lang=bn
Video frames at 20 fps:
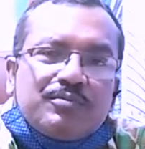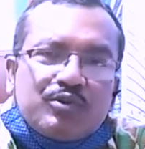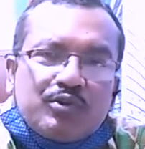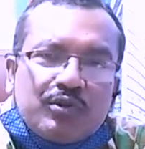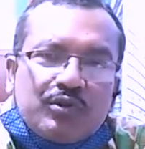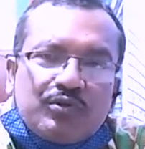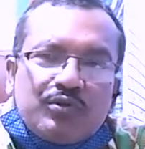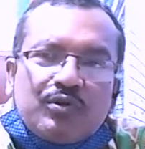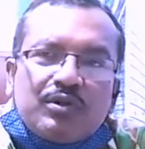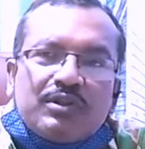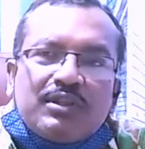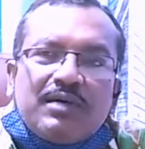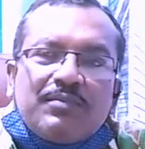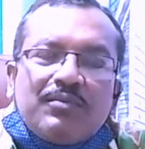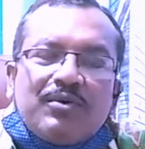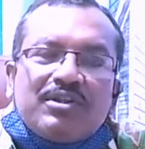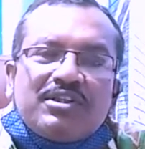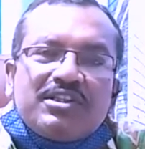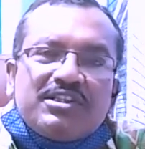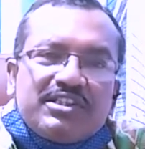সত্য কথা
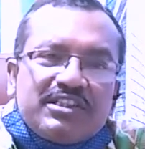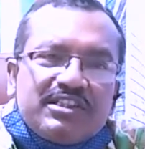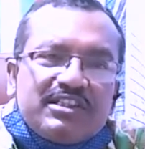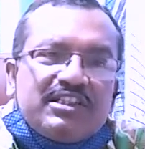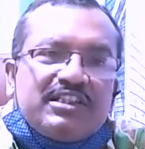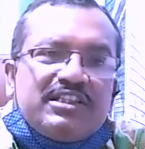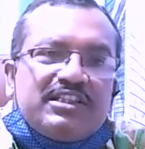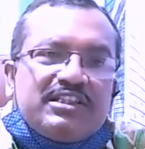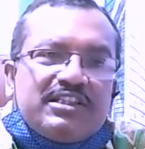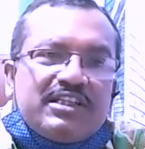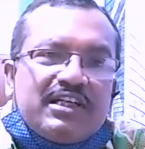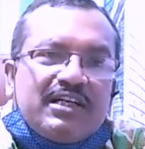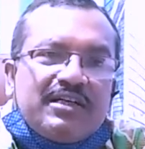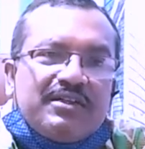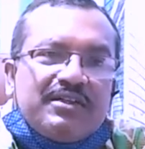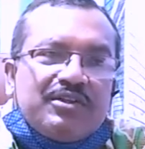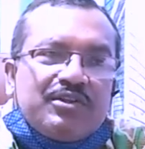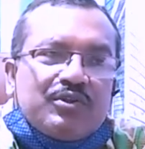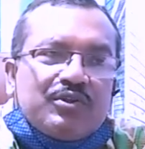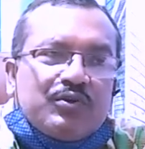বলতে যে জিনিসটা
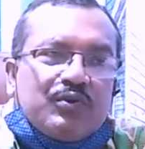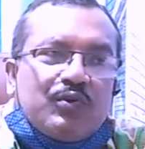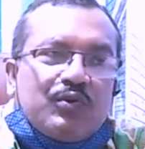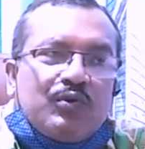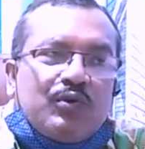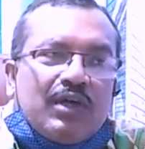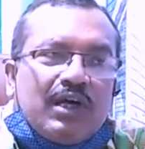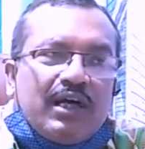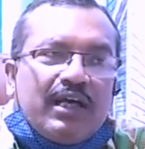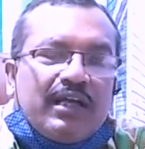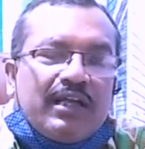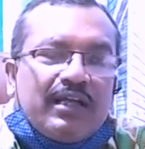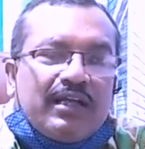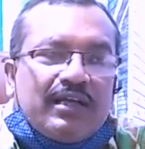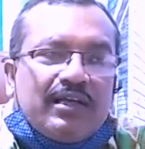খুলনায়